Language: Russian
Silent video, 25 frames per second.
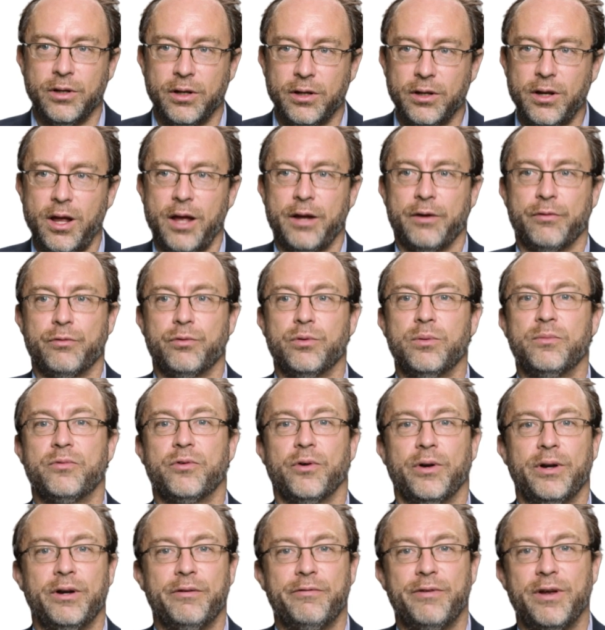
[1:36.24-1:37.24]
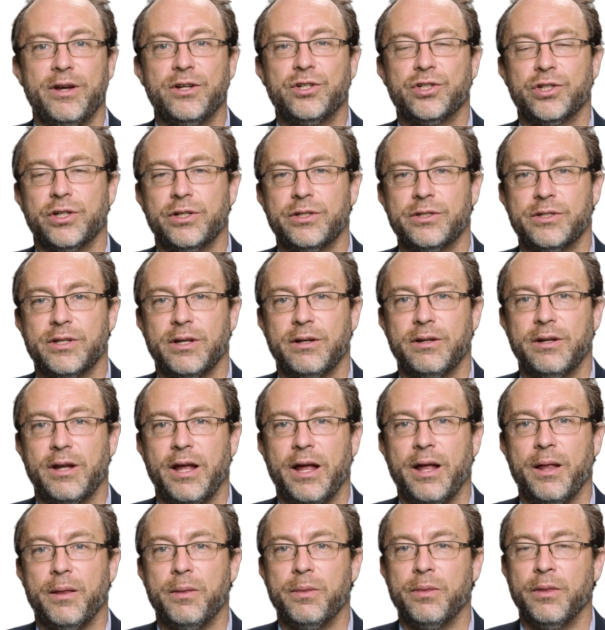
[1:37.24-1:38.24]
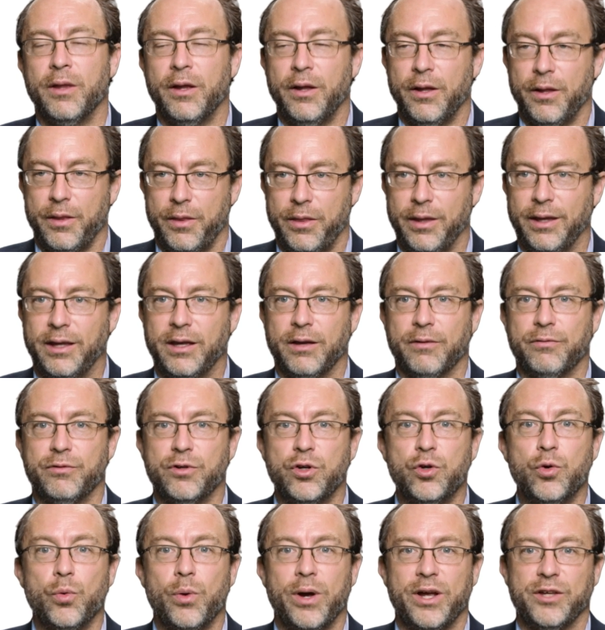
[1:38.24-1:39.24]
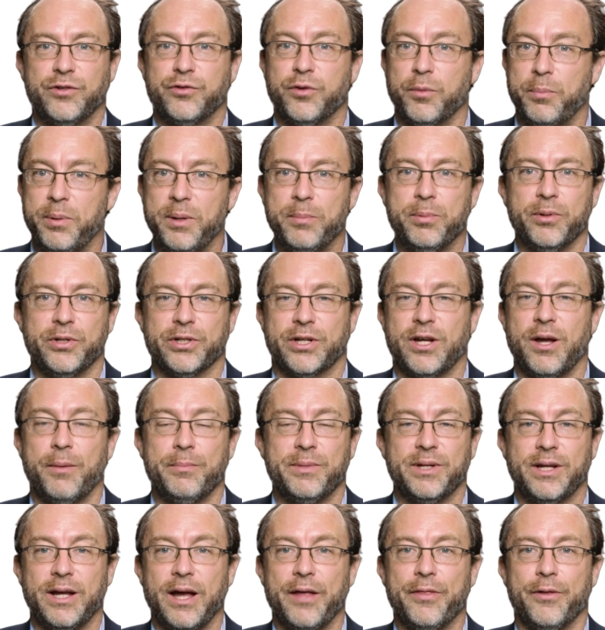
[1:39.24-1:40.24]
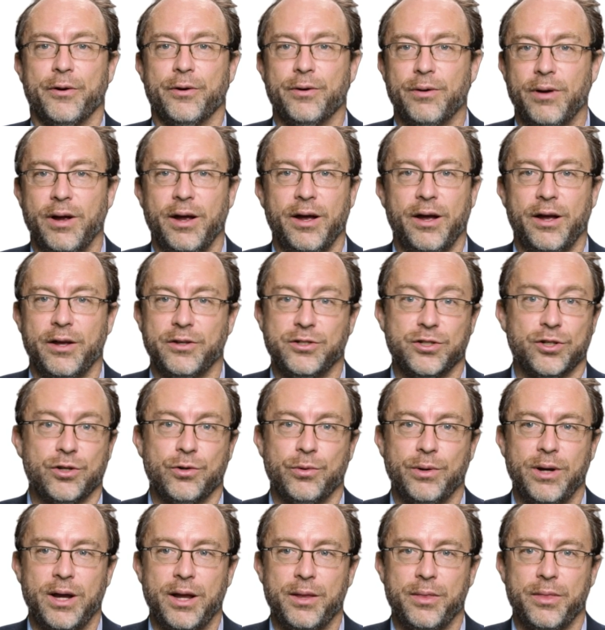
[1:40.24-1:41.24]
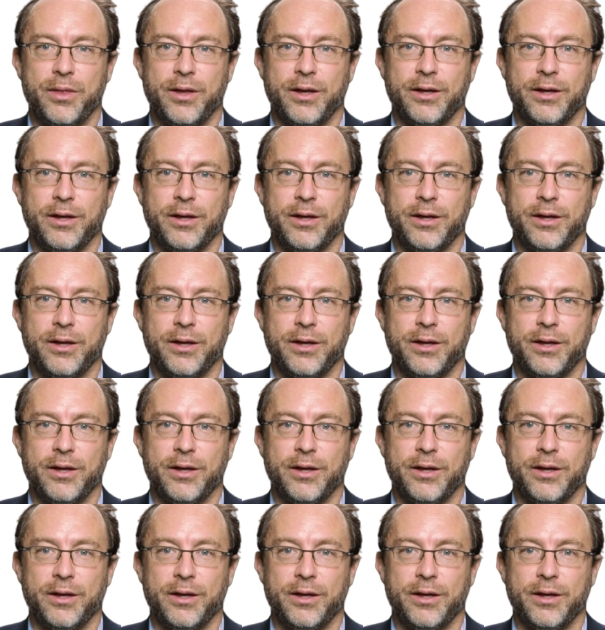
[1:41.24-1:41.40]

для того, чтобы люди вместе решали разные задачи. Новые технологии дают массу